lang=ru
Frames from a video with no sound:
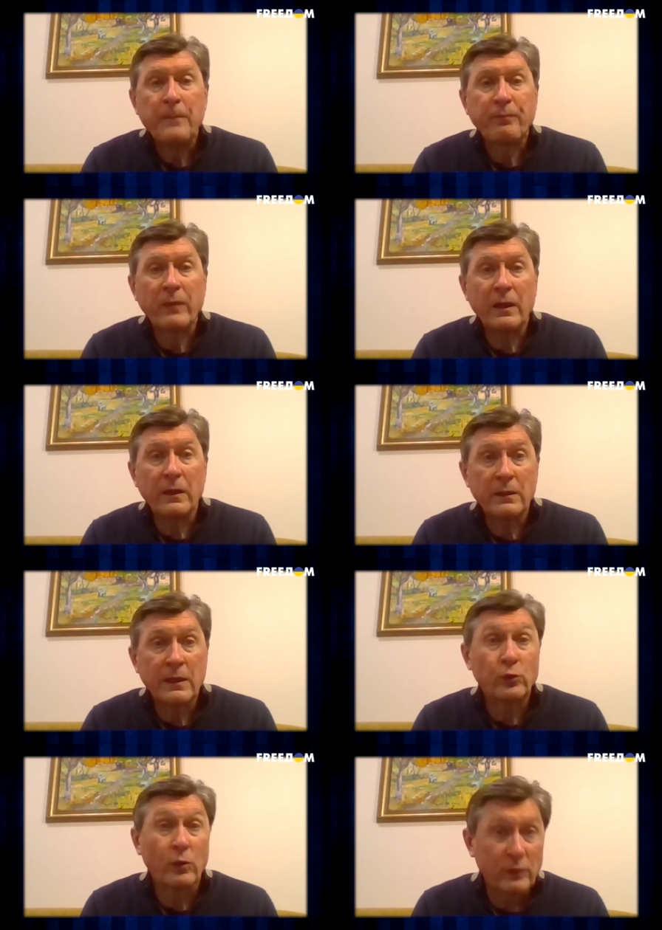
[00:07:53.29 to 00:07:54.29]
э,
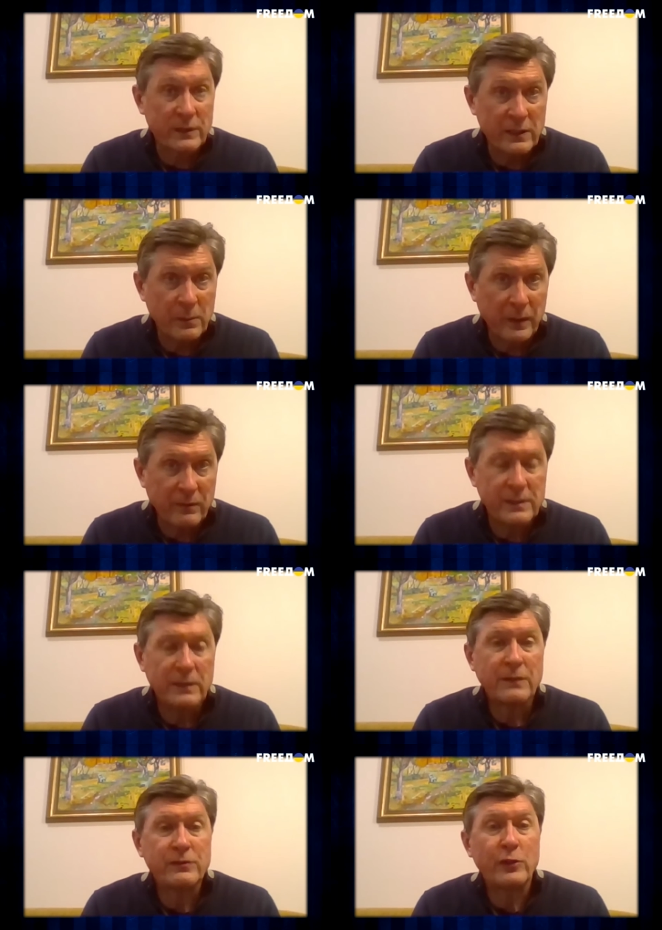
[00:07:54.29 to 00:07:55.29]
которого он, кстати, привозил
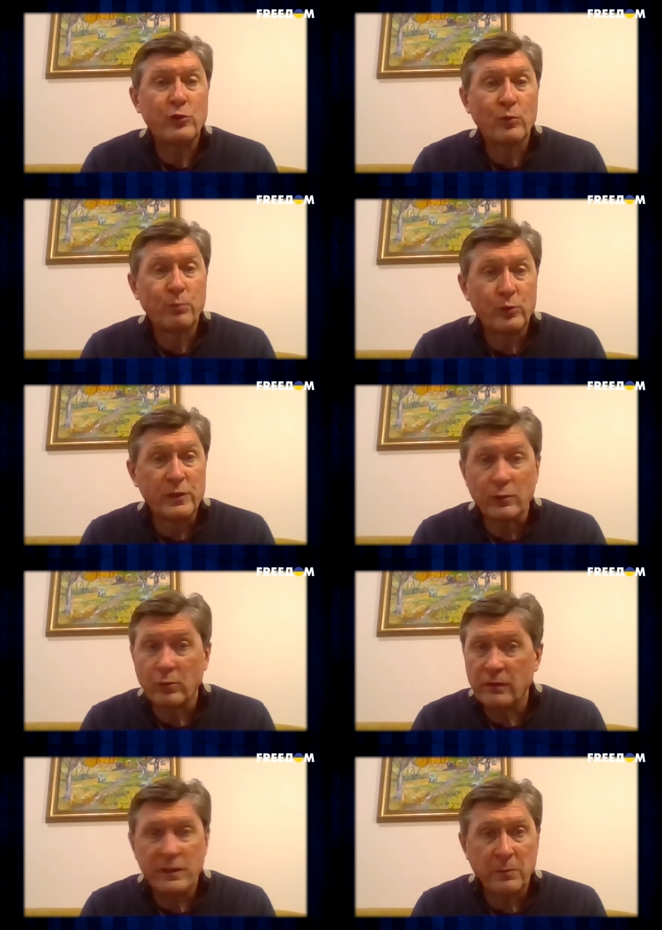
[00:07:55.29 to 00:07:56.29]
навстречу к Путину,
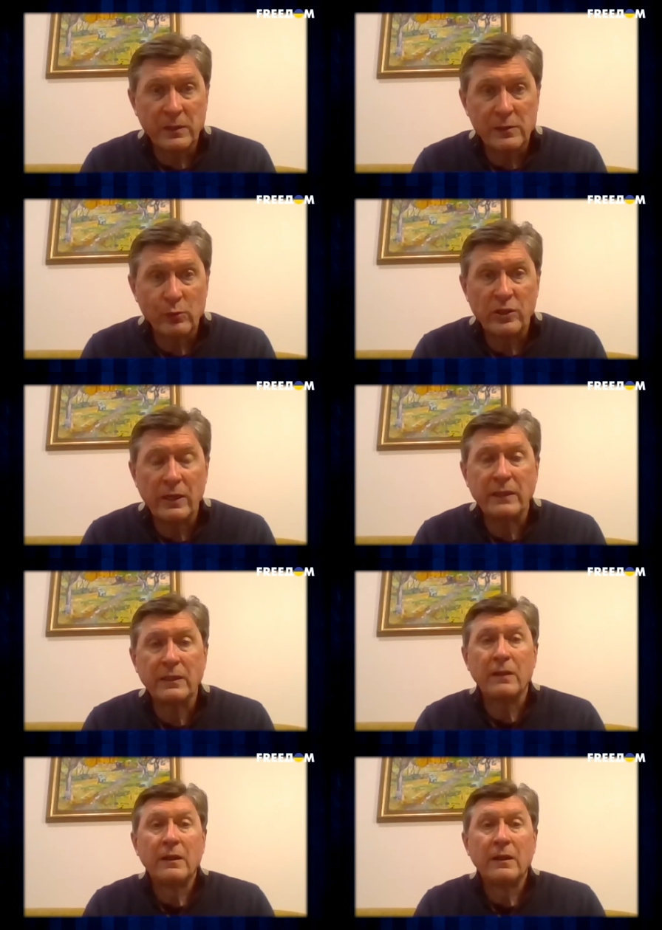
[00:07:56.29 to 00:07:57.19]
видимо, не случайно.